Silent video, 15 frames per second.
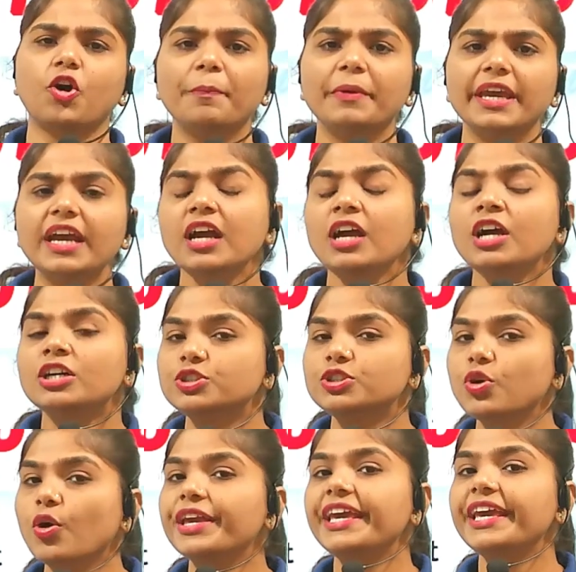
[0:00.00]
टॉपिक
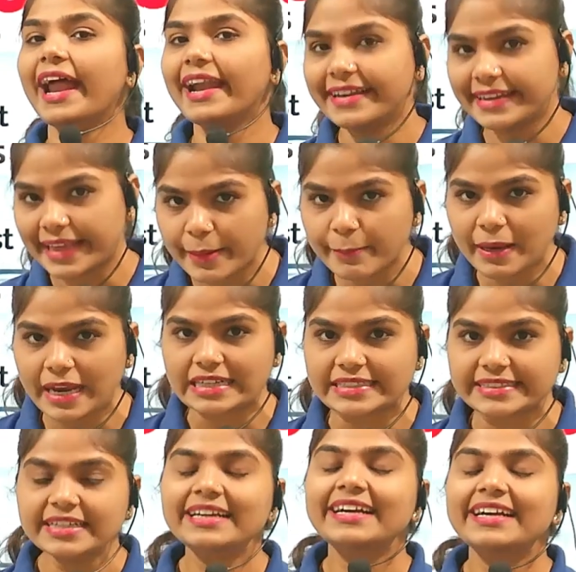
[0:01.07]
जो कि है
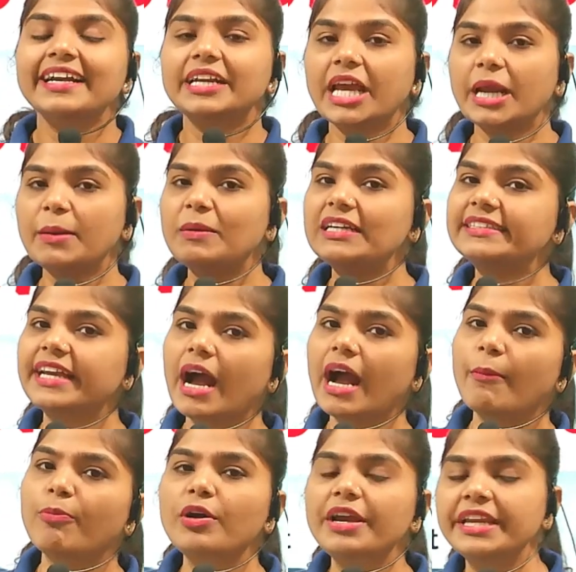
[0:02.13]
टेबलेट्स टेबलेट से
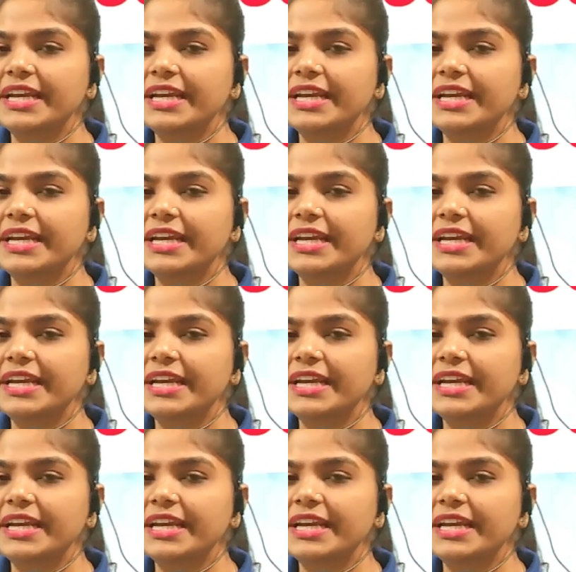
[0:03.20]
आपको